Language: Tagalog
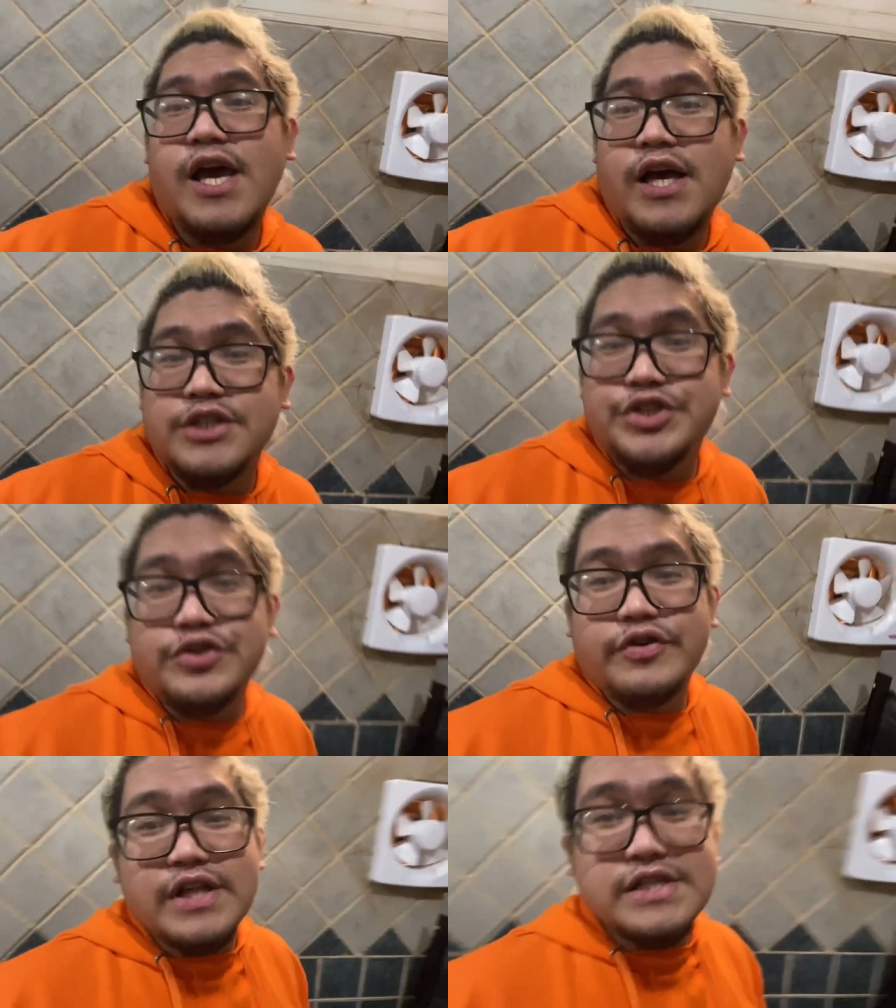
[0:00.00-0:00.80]

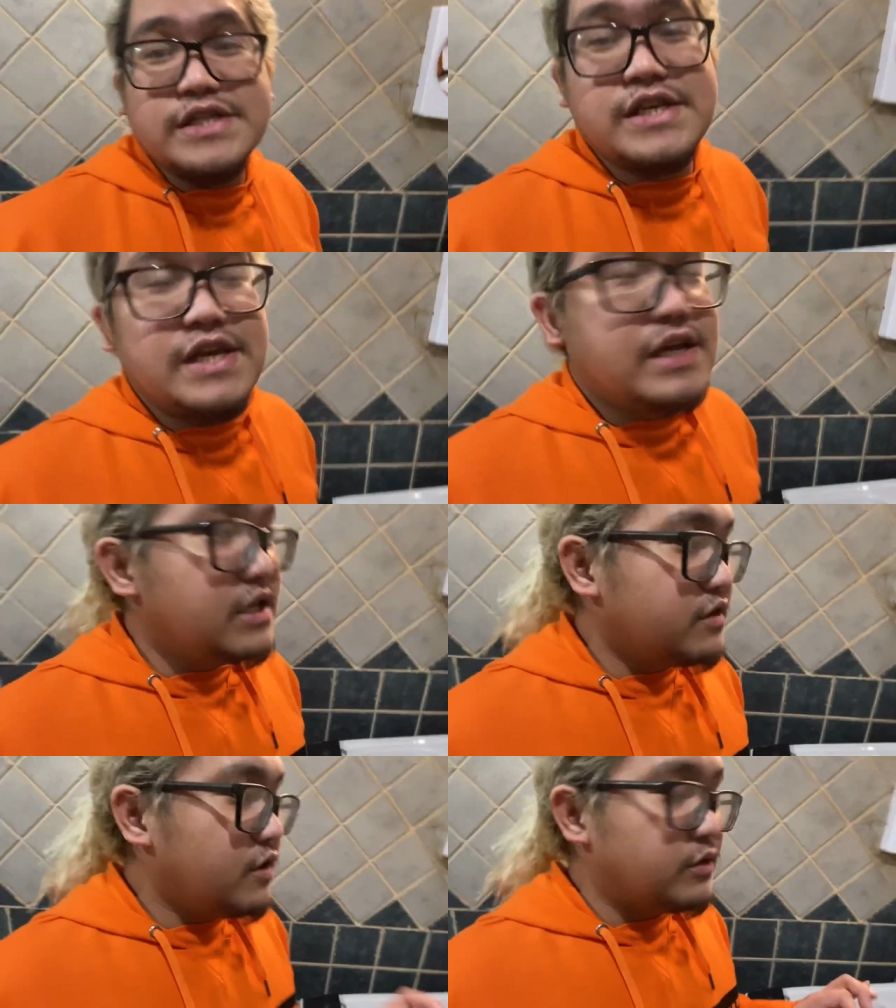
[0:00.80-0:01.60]
As you can see,
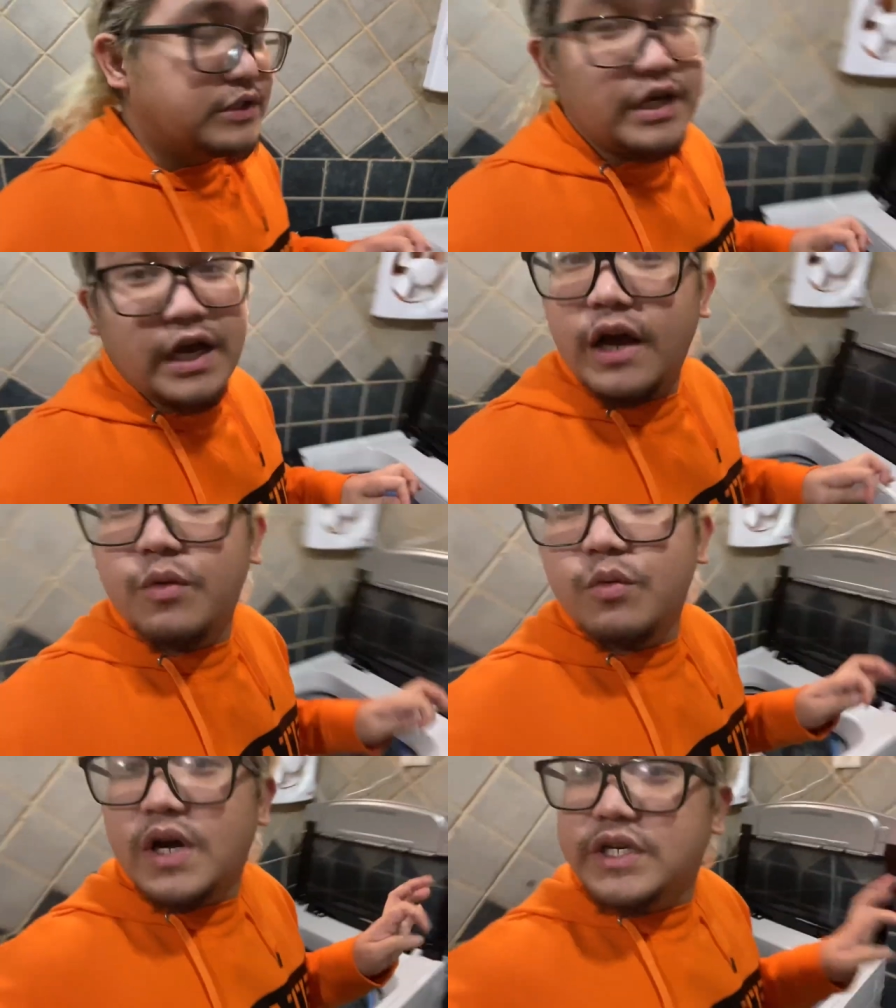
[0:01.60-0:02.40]
andito ako
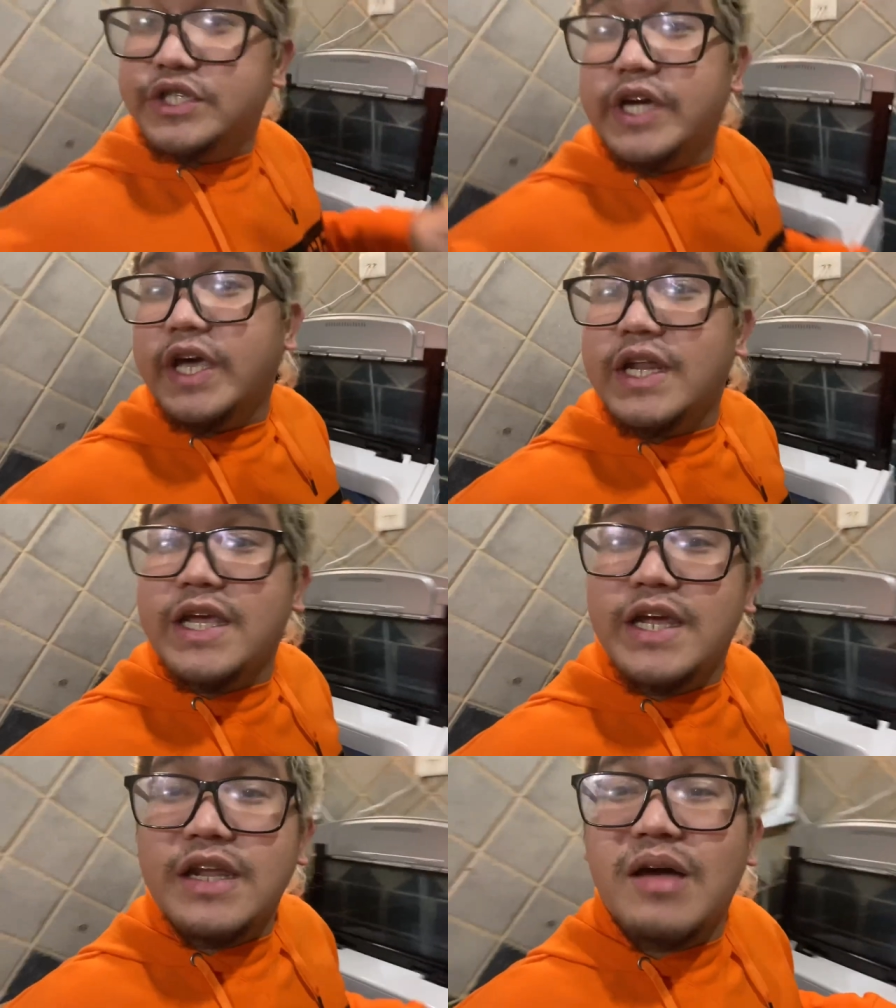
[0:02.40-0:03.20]
sa washing
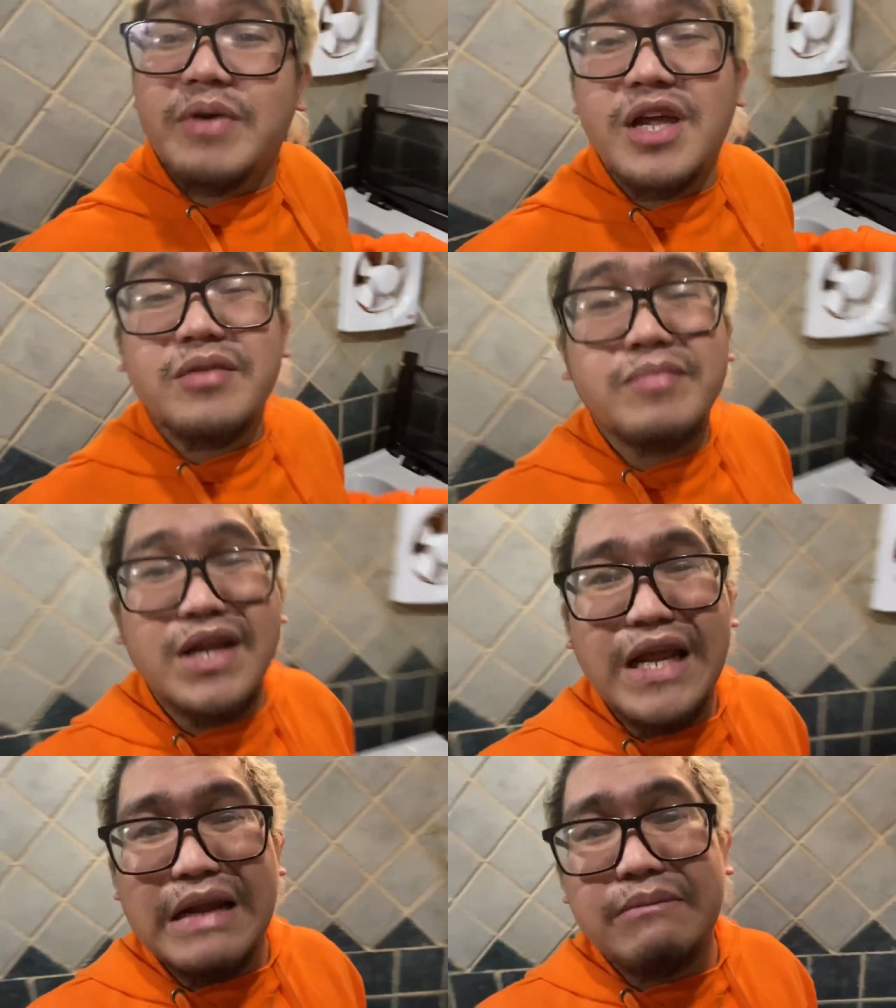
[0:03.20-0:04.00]
area namin at
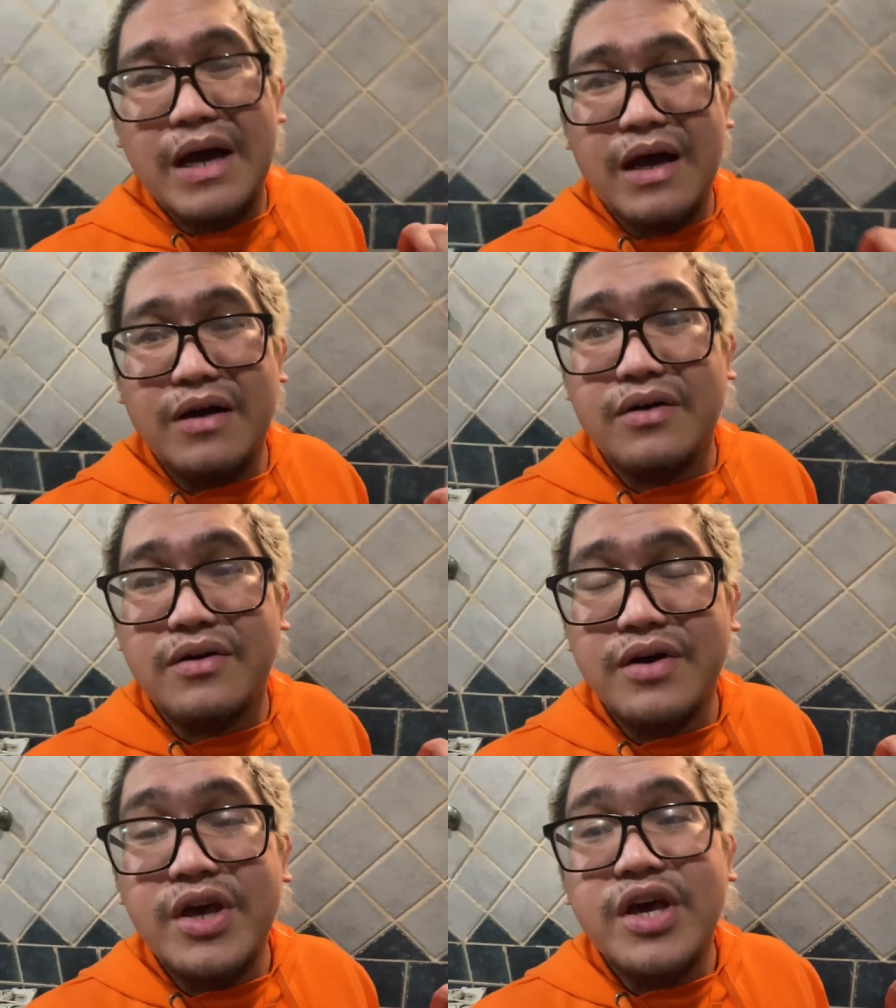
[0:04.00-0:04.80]
maglalaba ako.